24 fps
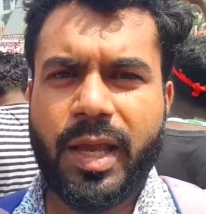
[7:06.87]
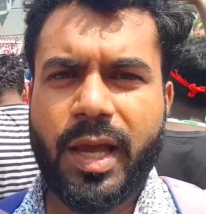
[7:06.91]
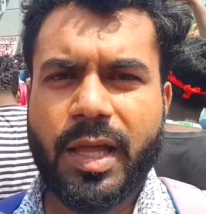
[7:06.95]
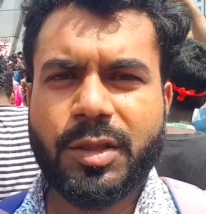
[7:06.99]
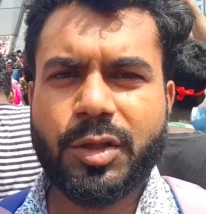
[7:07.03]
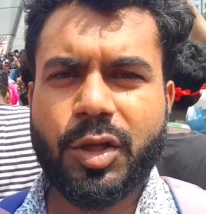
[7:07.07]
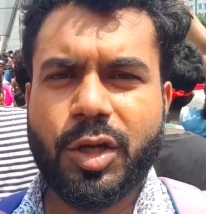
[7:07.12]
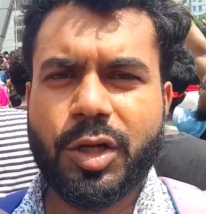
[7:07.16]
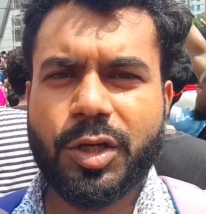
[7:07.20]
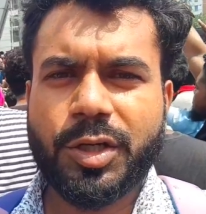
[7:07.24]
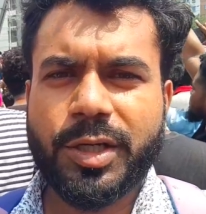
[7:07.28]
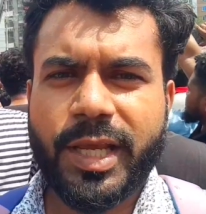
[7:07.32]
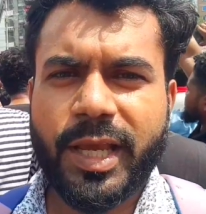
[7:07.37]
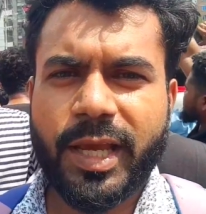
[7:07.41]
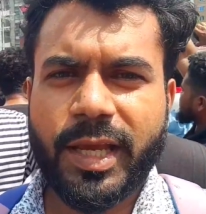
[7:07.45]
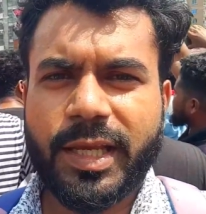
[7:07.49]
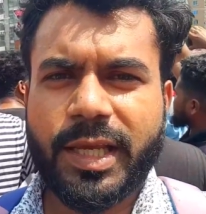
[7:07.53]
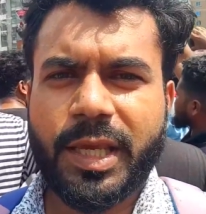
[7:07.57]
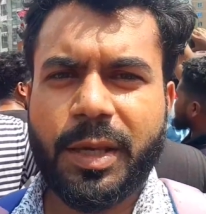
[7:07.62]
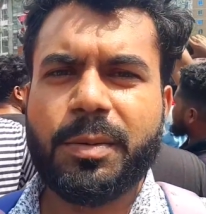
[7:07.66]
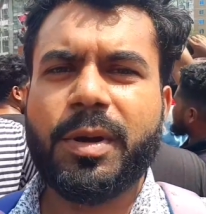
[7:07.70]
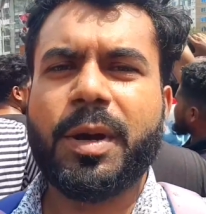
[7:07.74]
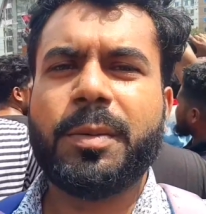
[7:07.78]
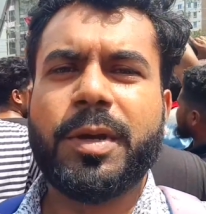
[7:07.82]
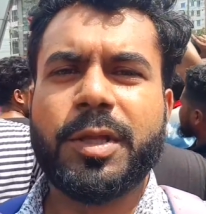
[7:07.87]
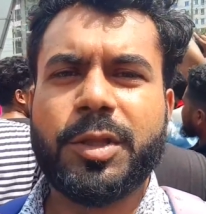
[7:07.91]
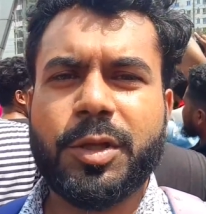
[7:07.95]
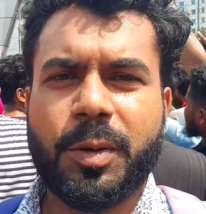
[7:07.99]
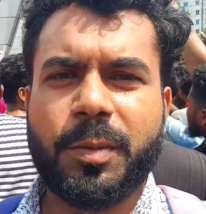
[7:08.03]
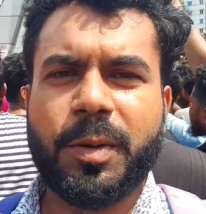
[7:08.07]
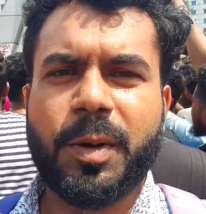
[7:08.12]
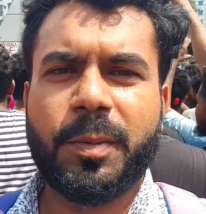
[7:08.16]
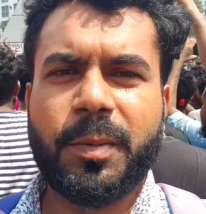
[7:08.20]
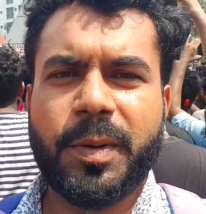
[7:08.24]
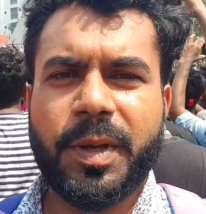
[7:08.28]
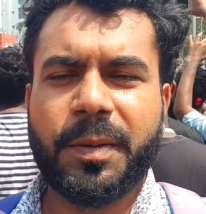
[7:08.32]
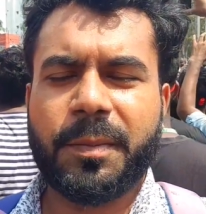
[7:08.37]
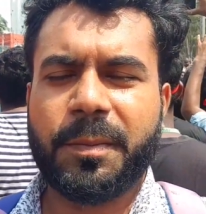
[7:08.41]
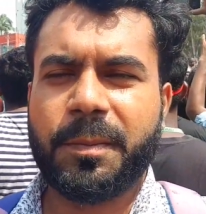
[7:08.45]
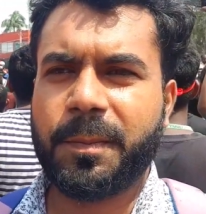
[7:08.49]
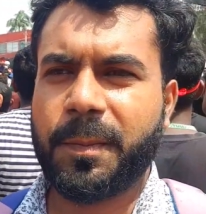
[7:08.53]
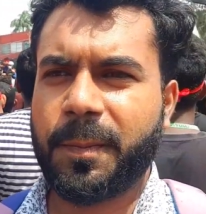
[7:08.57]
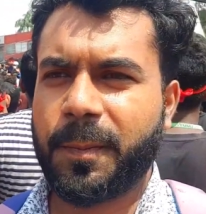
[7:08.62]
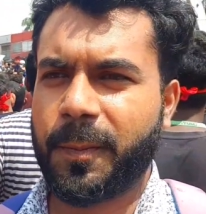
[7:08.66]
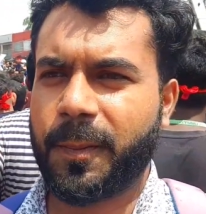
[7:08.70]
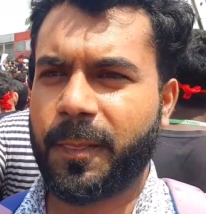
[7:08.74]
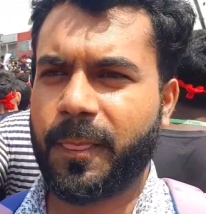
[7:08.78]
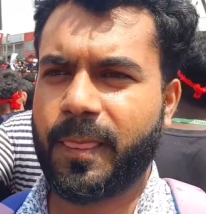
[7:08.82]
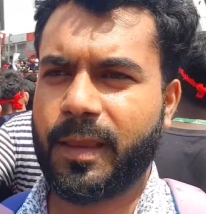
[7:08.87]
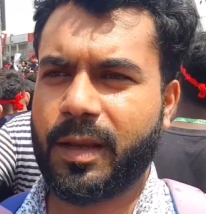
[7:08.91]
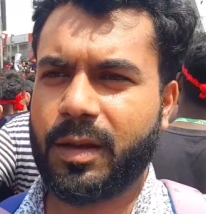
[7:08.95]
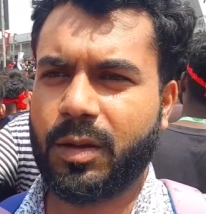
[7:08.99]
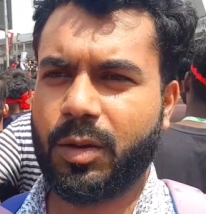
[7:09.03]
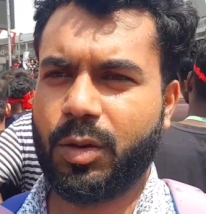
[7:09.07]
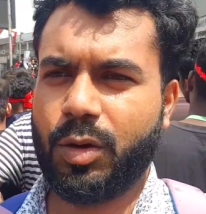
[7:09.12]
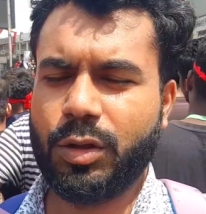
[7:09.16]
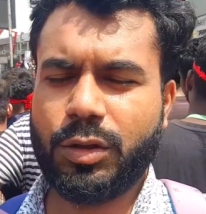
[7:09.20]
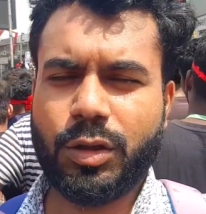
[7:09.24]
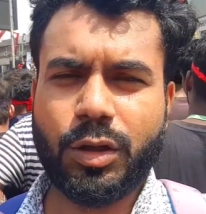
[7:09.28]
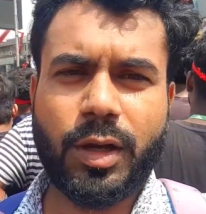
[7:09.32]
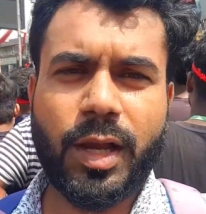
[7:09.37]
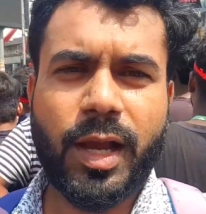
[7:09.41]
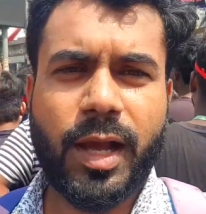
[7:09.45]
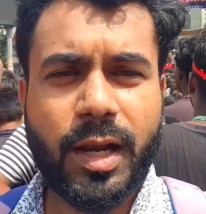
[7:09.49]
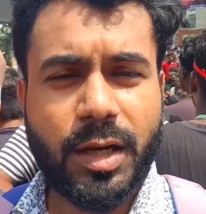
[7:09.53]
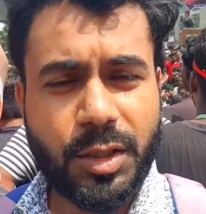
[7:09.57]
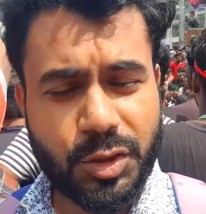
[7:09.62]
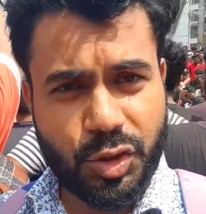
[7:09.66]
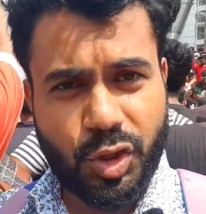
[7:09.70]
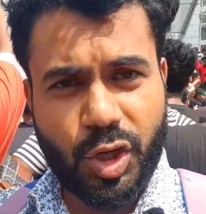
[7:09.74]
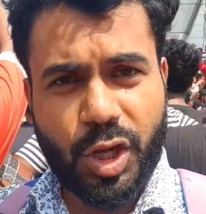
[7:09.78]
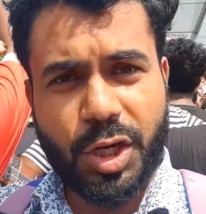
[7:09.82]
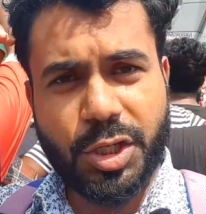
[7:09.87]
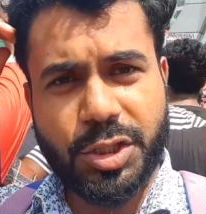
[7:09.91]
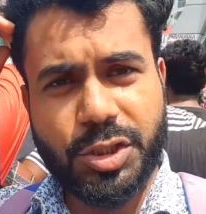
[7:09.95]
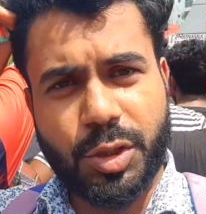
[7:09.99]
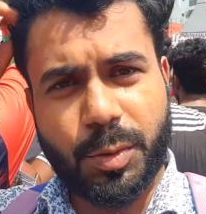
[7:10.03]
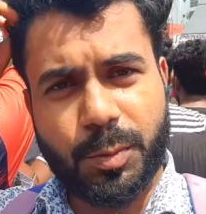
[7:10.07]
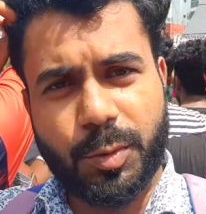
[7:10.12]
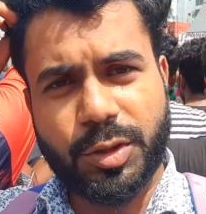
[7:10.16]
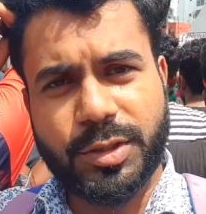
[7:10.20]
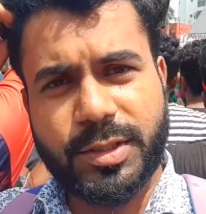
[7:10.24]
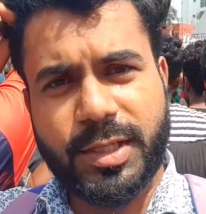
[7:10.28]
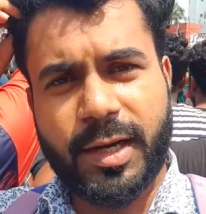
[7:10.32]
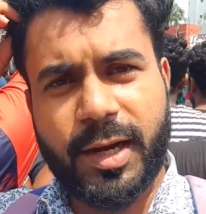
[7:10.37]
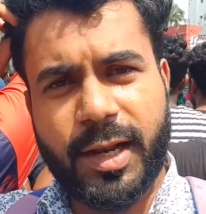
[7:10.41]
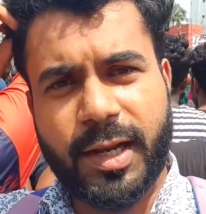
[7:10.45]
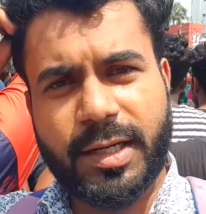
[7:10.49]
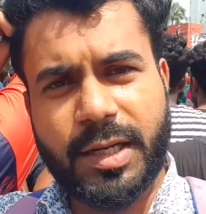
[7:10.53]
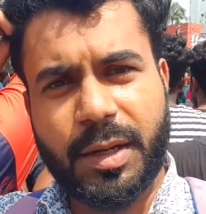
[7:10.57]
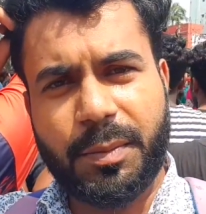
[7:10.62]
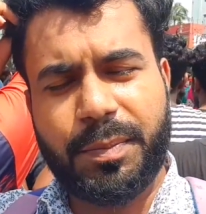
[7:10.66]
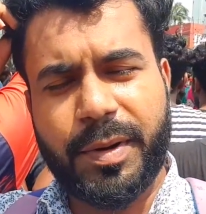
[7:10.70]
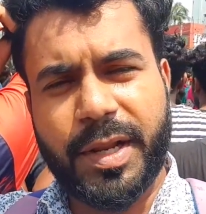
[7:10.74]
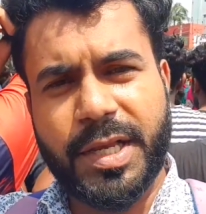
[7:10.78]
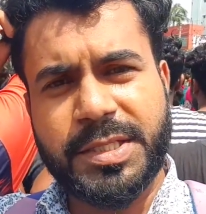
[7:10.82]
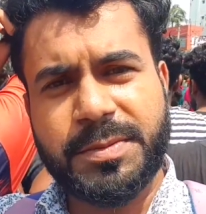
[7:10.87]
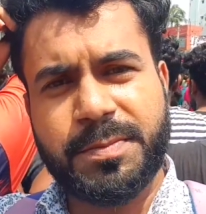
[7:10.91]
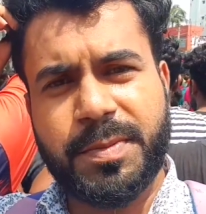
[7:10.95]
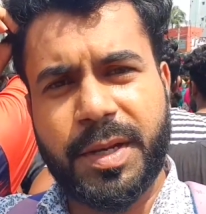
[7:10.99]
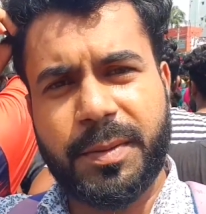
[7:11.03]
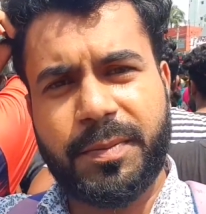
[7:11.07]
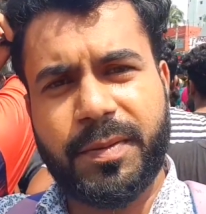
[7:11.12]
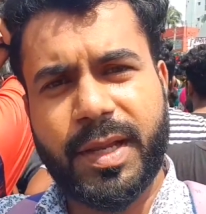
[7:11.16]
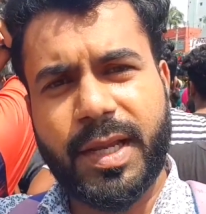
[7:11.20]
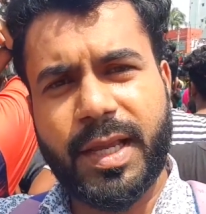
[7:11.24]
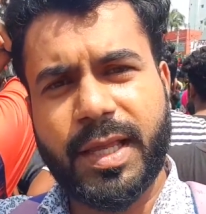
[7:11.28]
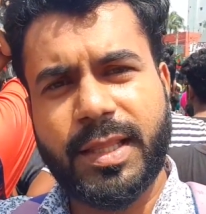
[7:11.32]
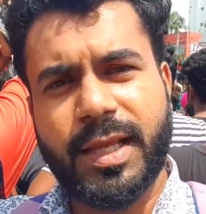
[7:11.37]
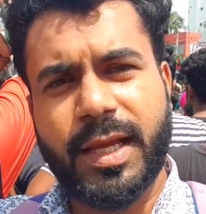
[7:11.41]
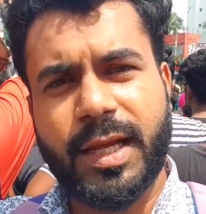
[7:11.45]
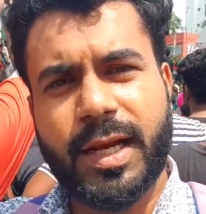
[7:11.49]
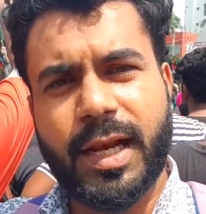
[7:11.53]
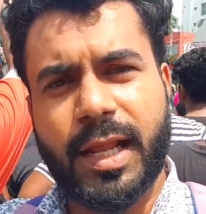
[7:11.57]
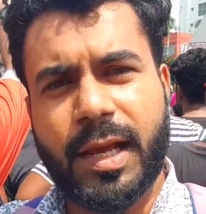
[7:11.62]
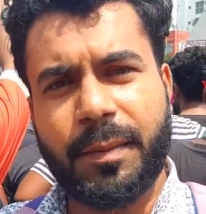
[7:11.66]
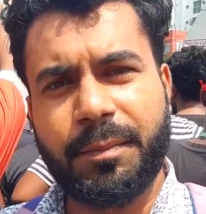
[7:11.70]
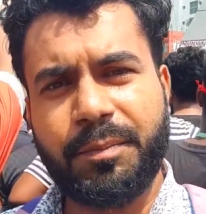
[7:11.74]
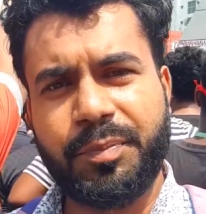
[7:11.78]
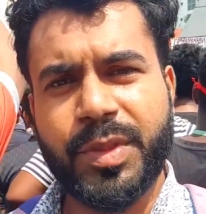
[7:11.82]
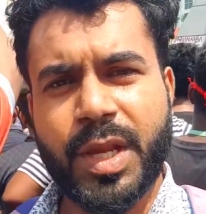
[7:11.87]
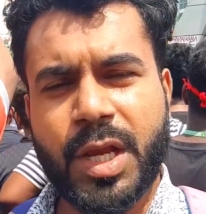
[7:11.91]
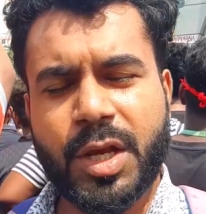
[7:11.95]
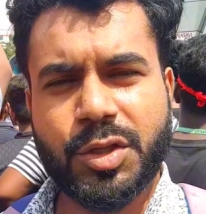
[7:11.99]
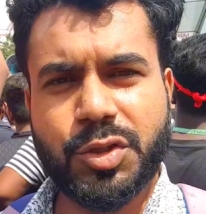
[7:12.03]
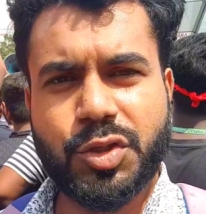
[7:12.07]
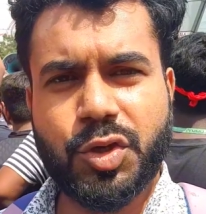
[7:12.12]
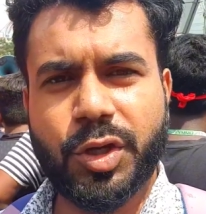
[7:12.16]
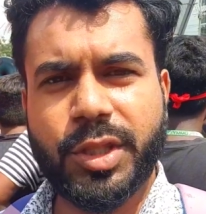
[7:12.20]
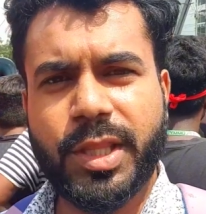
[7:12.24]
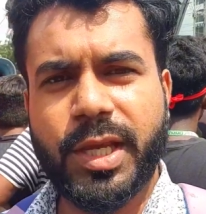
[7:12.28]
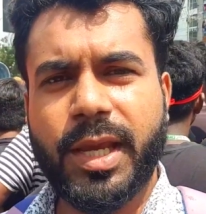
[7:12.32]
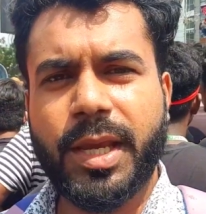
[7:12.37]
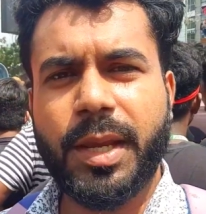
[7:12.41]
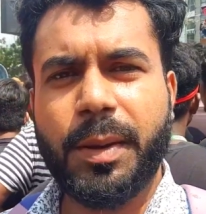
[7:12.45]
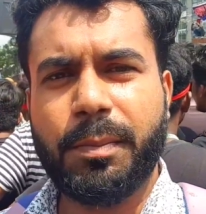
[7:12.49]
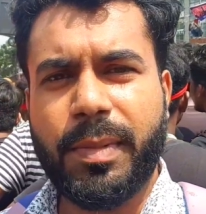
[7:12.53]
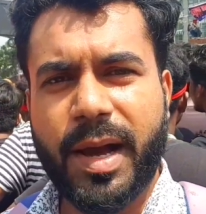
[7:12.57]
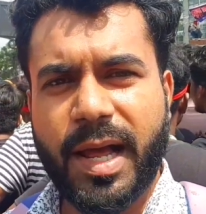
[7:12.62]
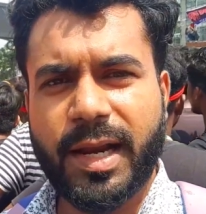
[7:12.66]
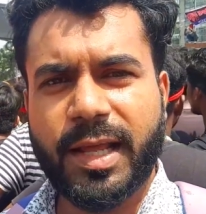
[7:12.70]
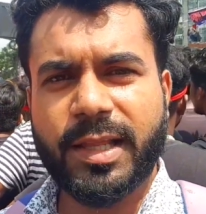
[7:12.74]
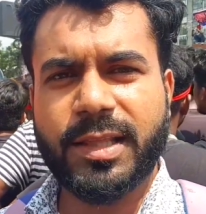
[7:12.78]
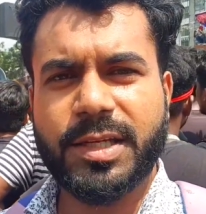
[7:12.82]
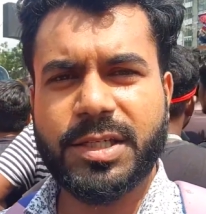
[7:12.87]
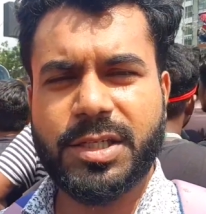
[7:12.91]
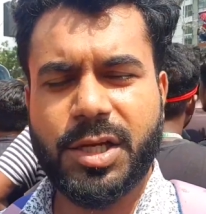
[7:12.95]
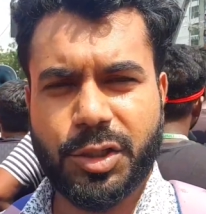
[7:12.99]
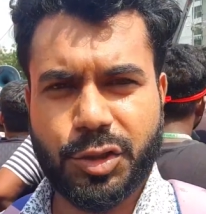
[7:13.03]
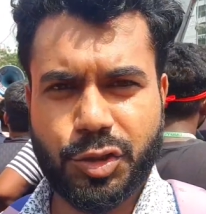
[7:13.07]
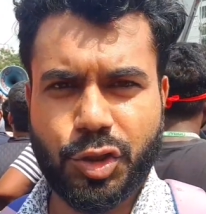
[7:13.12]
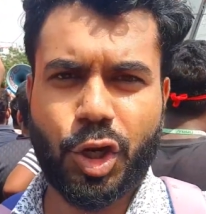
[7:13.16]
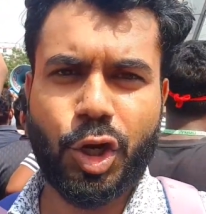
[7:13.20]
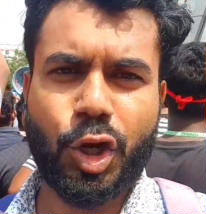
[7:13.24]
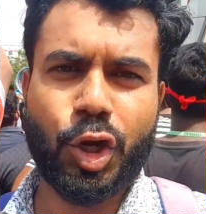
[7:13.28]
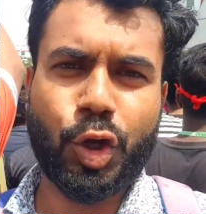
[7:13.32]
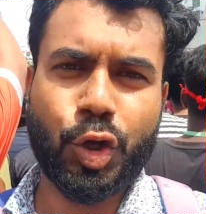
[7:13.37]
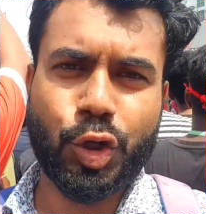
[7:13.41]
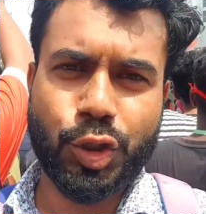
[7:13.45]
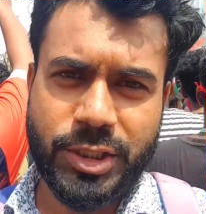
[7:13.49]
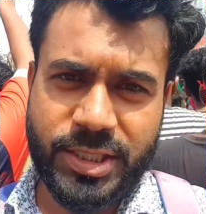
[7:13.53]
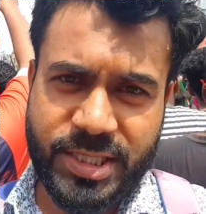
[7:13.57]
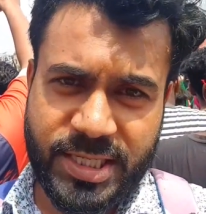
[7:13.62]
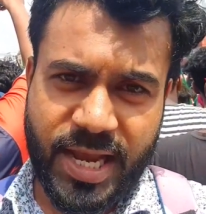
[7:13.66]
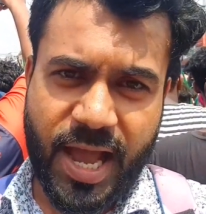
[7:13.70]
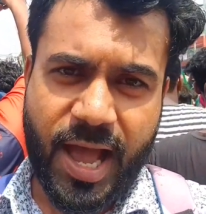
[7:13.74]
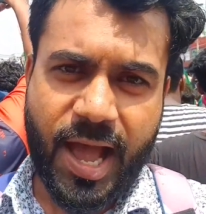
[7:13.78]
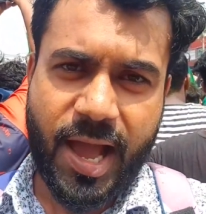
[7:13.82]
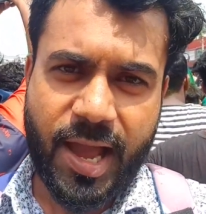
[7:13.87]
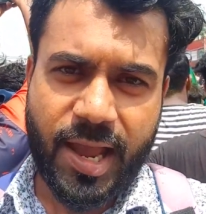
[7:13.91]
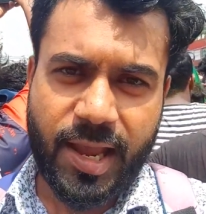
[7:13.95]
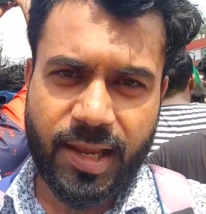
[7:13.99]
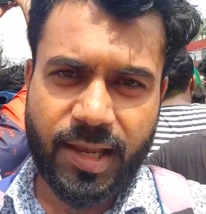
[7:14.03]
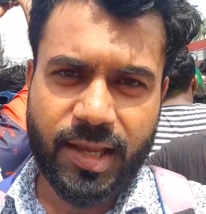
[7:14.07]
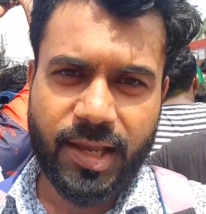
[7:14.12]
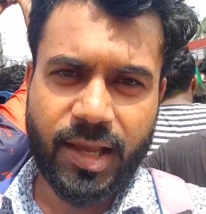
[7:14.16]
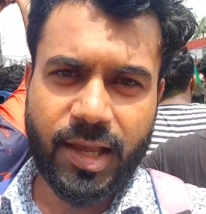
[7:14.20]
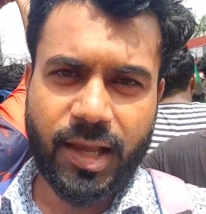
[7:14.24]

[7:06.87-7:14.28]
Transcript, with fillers: আন্দোলনকে কিভাবে দমাবে গতকাল স্বরাষ্ট্রমন্ত্রীর একটা প্রেস ব্রিফিংয়ে দেখলাম যদি বাংলাদেশের জনগণ চায়